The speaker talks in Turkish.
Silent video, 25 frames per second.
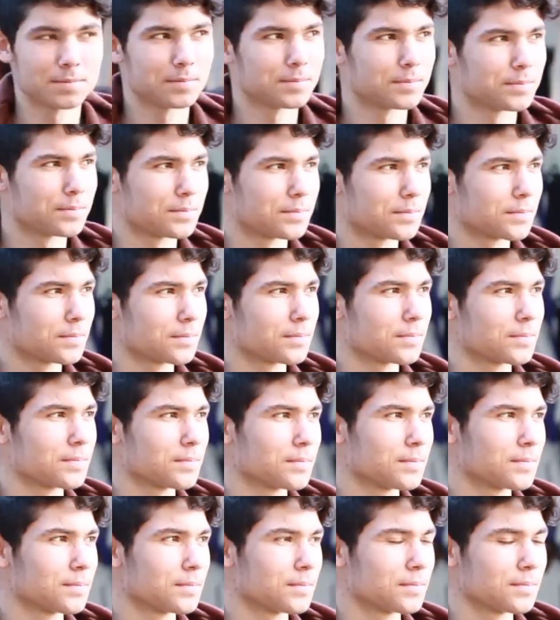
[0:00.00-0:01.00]
Sen
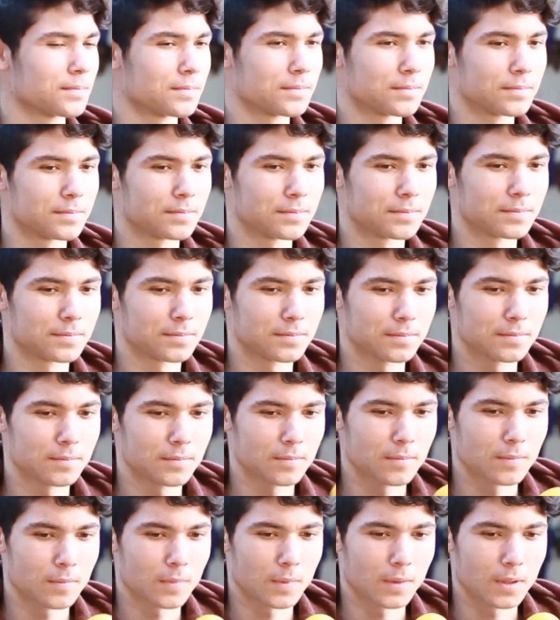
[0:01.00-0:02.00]
orijinal küfür neydi?
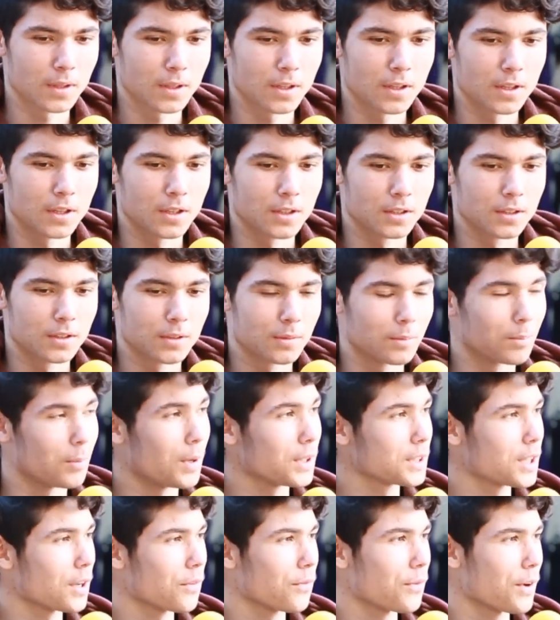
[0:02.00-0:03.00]

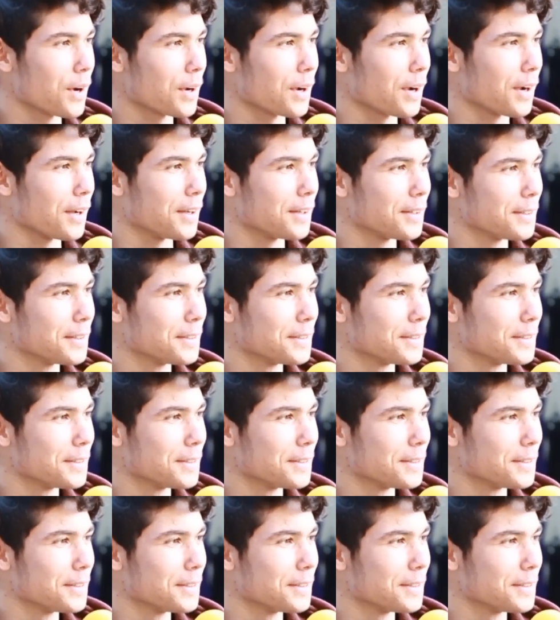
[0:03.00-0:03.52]
Madafka.